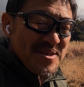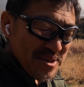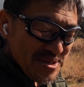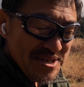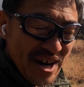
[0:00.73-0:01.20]

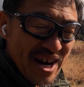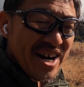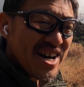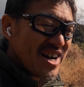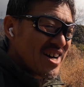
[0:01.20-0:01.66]
こんにちは。
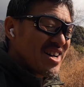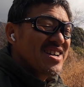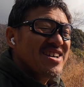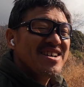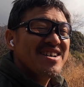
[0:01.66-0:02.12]

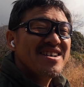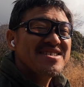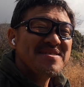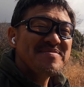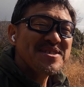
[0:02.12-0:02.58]

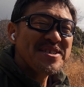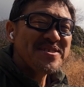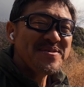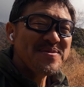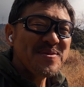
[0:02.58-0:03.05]

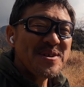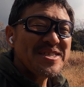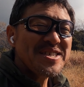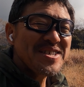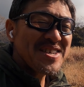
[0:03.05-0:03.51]
サブチャンネルご覧
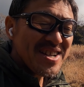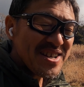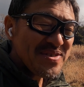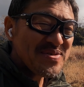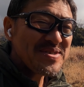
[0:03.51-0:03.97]
いただきあり
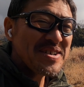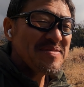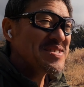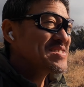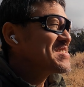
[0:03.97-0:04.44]
がとうござい
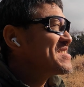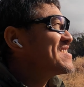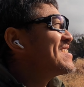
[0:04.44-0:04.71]
ます。